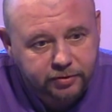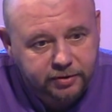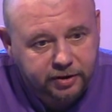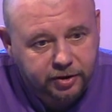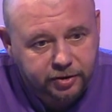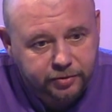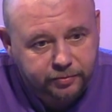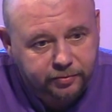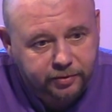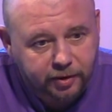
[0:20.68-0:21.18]

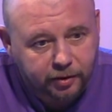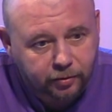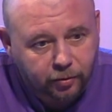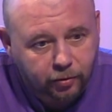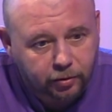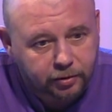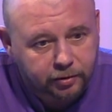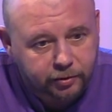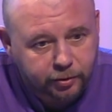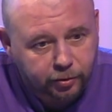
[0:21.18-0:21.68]
скажем так,
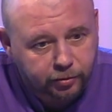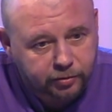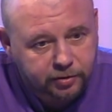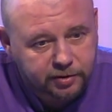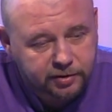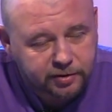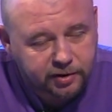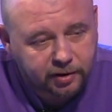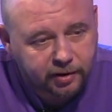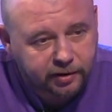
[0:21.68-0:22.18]
около трех
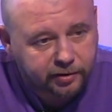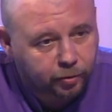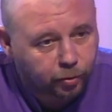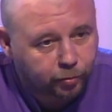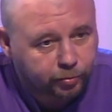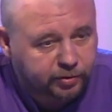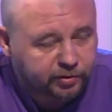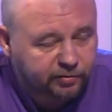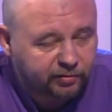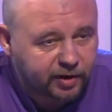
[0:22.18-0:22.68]
десятилетий
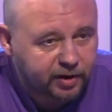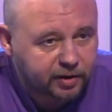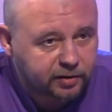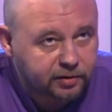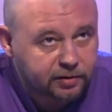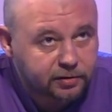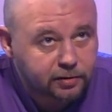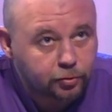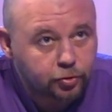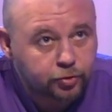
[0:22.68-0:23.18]
опыта
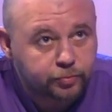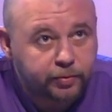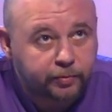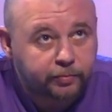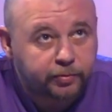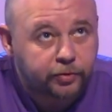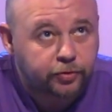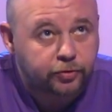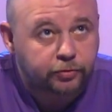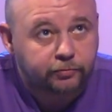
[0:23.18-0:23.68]
военной службы,
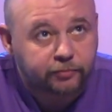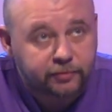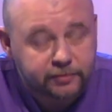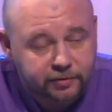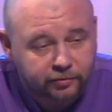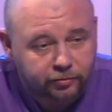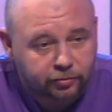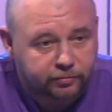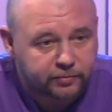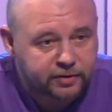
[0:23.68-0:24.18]
причем в
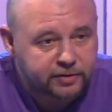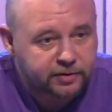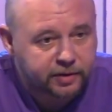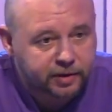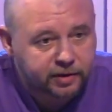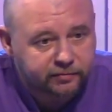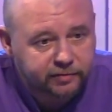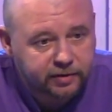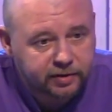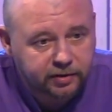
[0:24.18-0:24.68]
основном на
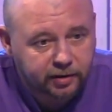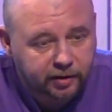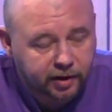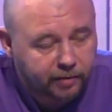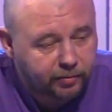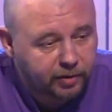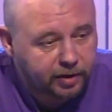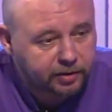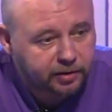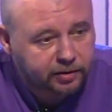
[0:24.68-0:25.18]
строевых, на
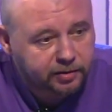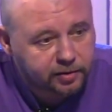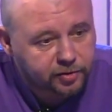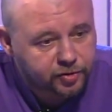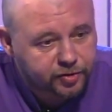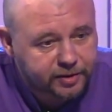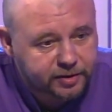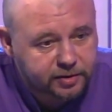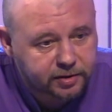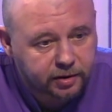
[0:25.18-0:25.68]
командных
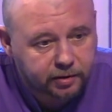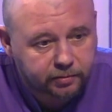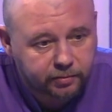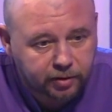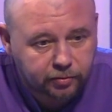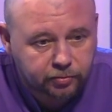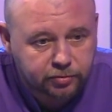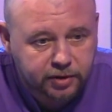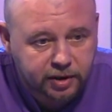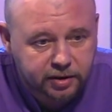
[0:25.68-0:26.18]
должностях,
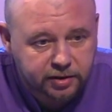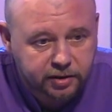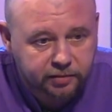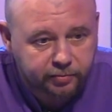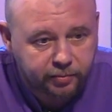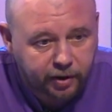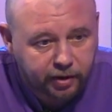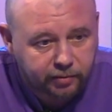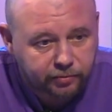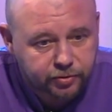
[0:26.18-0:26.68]
могу сказать
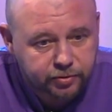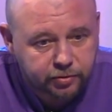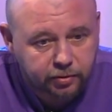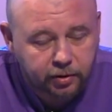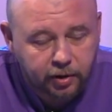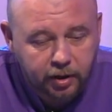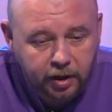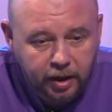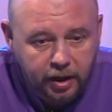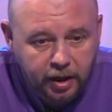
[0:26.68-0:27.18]
прямо,
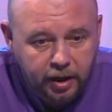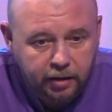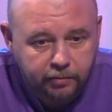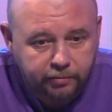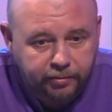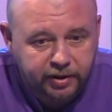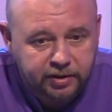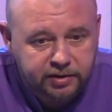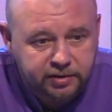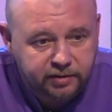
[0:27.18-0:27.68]
что
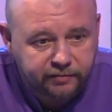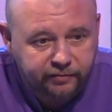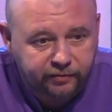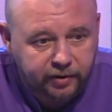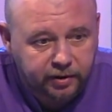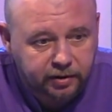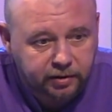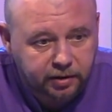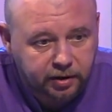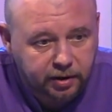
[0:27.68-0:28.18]
призыв –
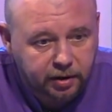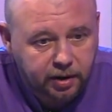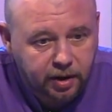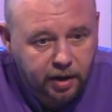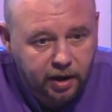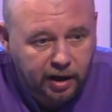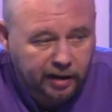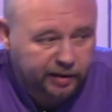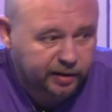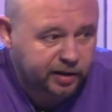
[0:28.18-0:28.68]
это
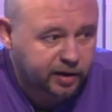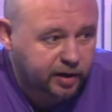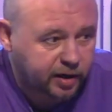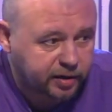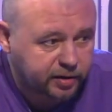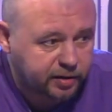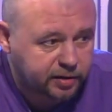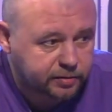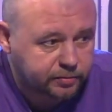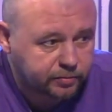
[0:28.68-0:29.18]

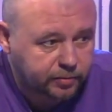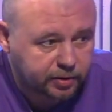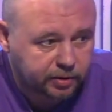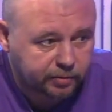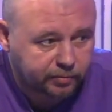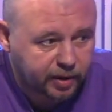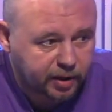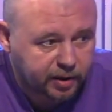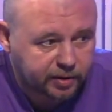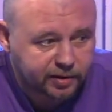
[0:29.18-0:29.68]
анахронизм. Это
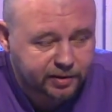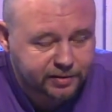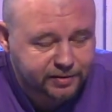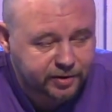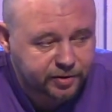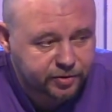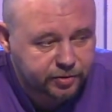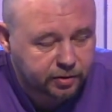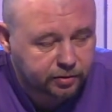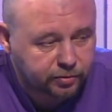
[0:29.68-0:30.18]
моя
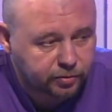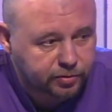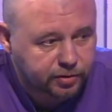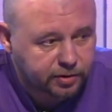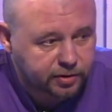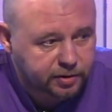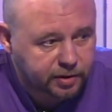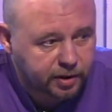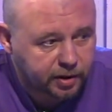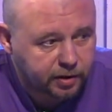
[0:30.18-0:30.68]
однозначная
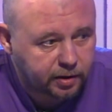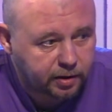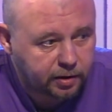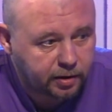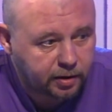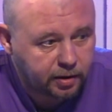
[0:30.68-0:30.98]
точка зрения.